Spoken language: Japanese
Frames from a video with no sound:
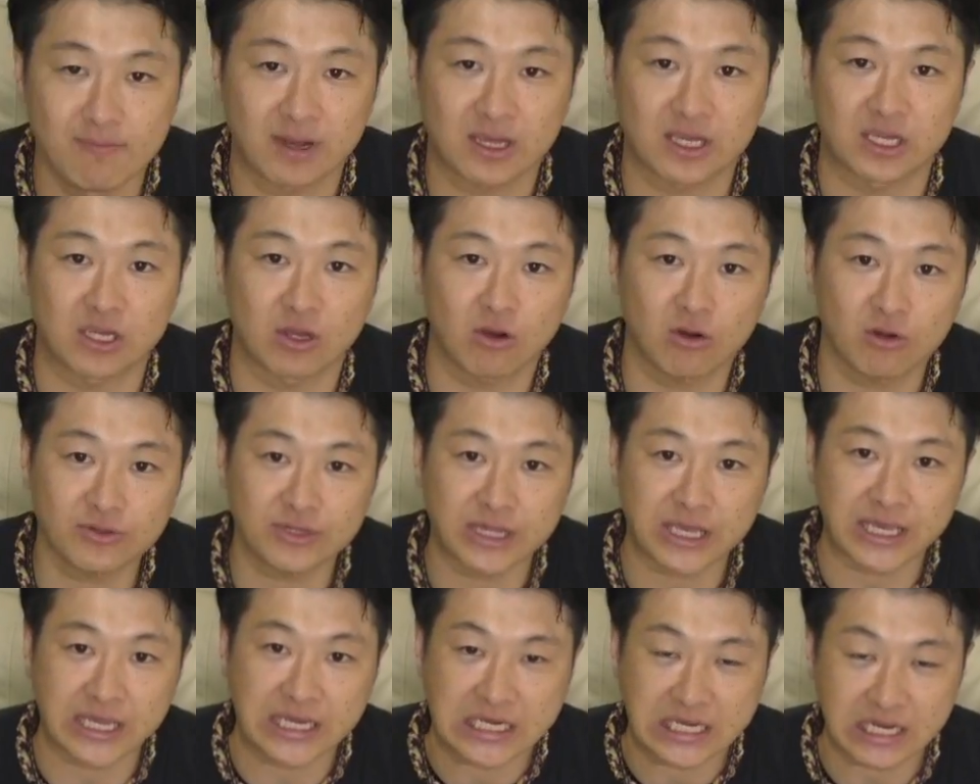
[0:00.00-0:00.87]
まあ、基本
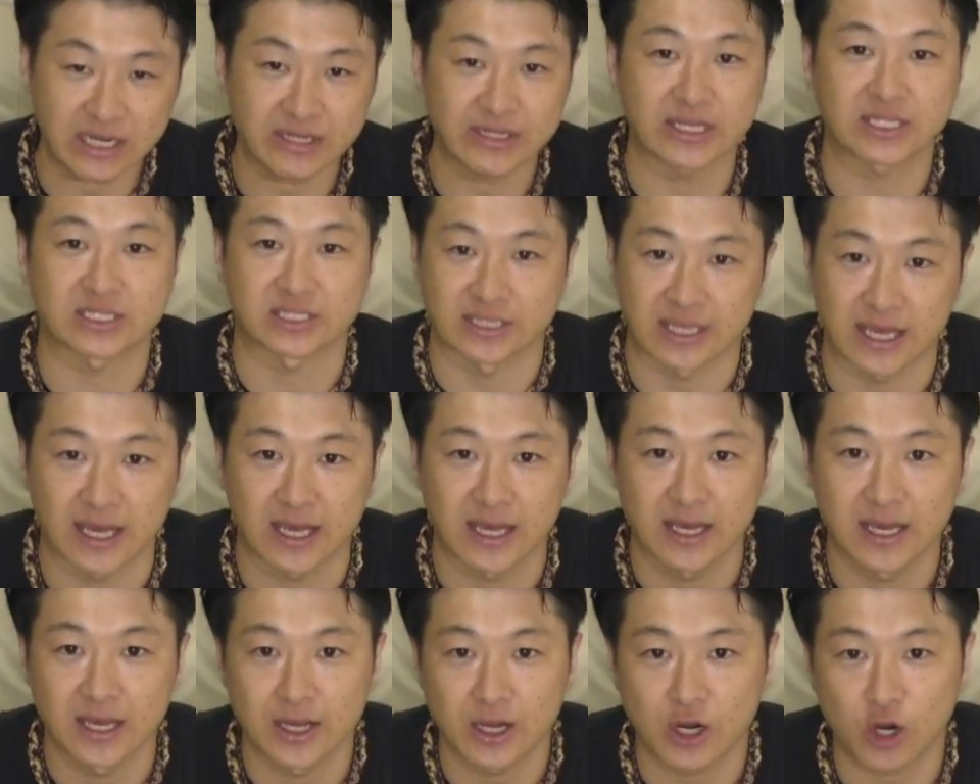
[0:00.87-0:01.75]
的にはです
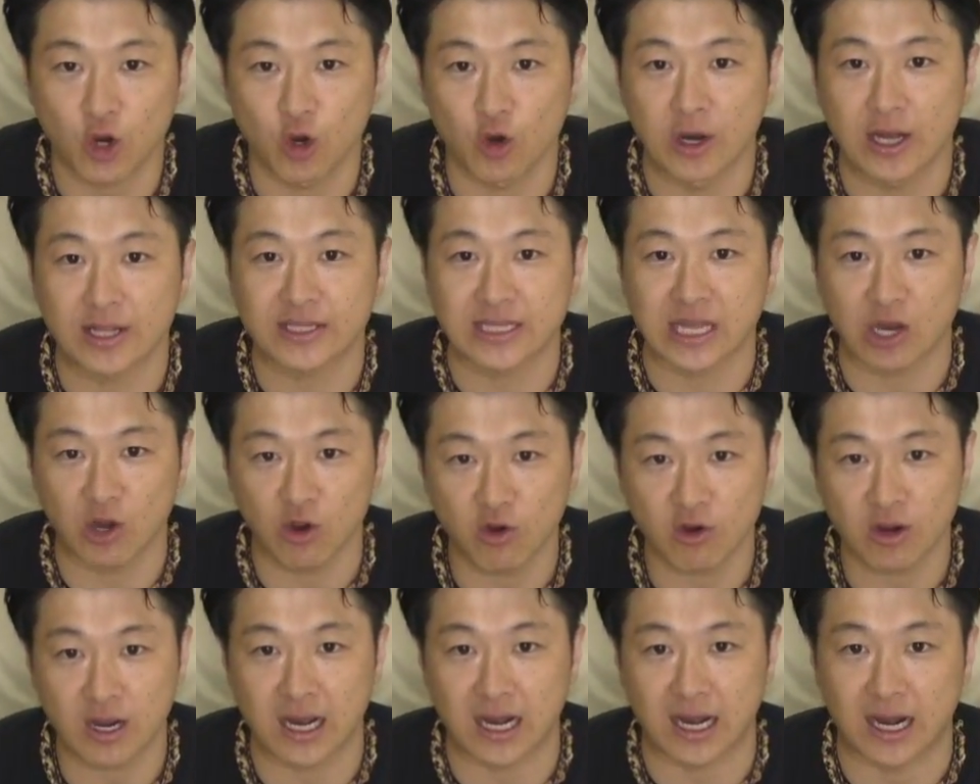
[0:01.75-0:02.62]
ね、こうやった
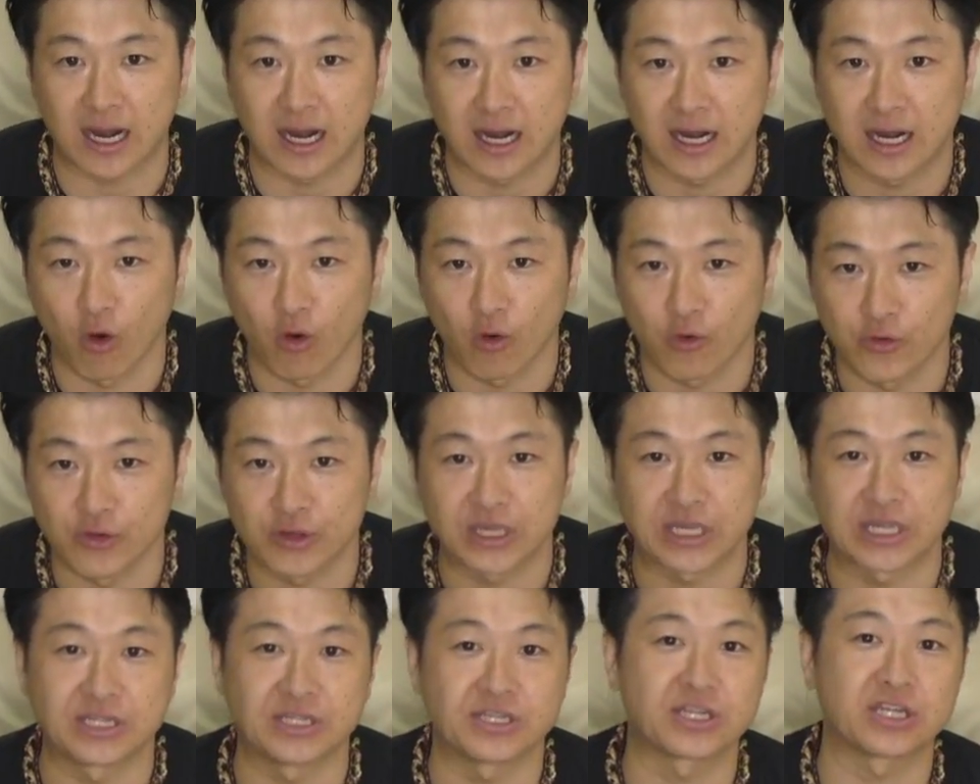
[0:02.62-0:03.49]
方が腹
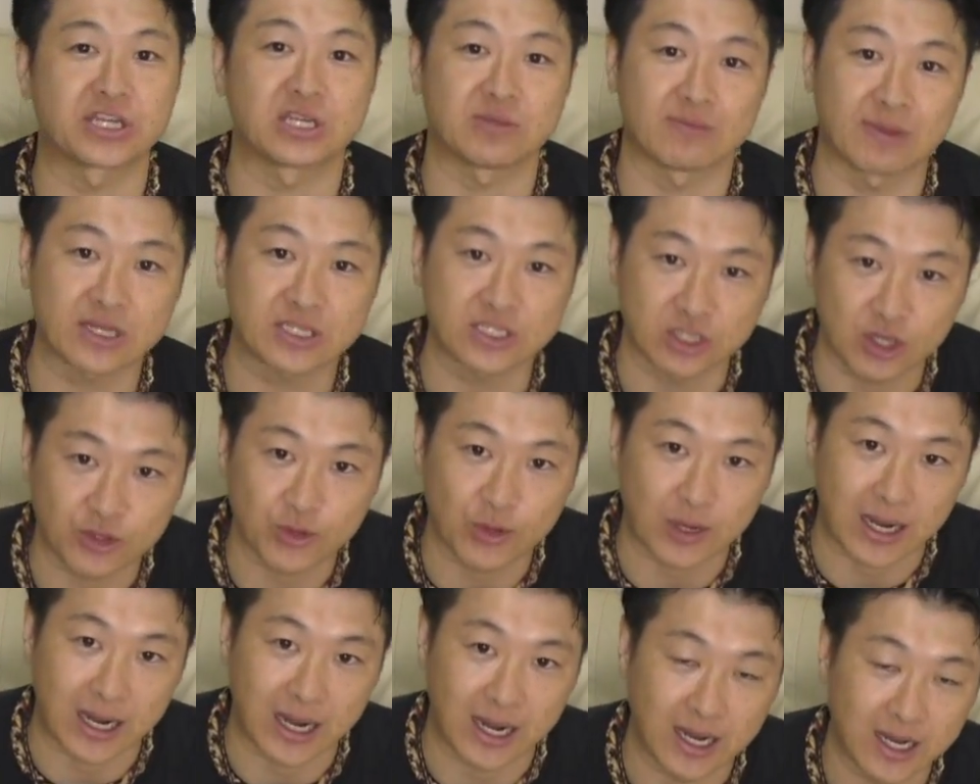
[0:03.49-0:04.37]
筋に効きますよ
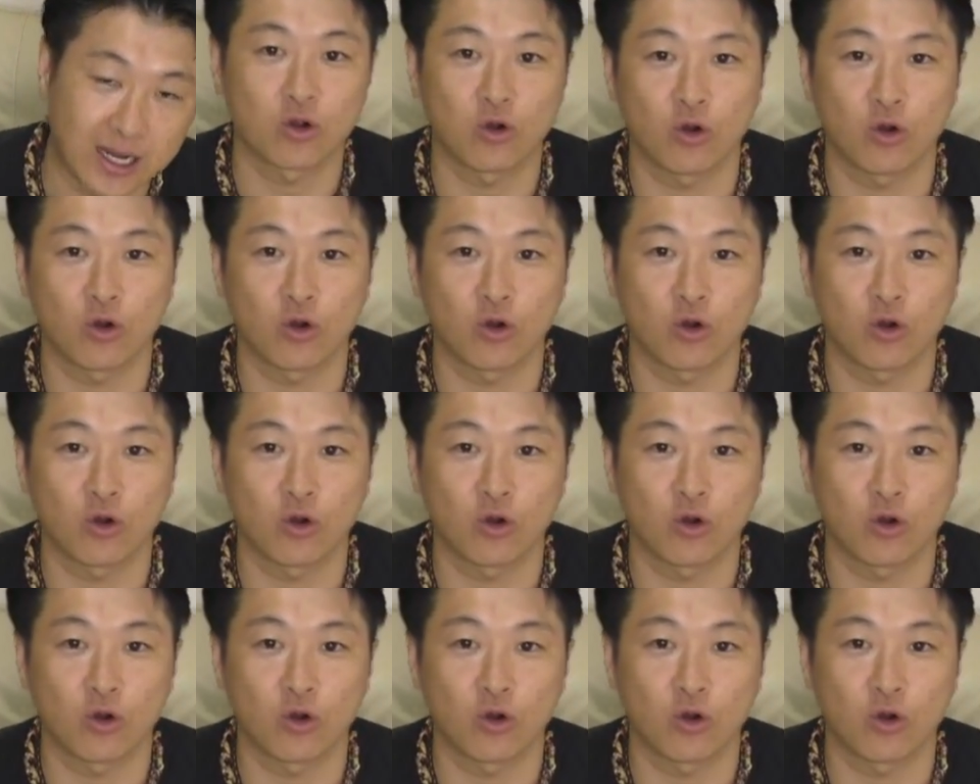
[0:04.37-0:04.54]
とか、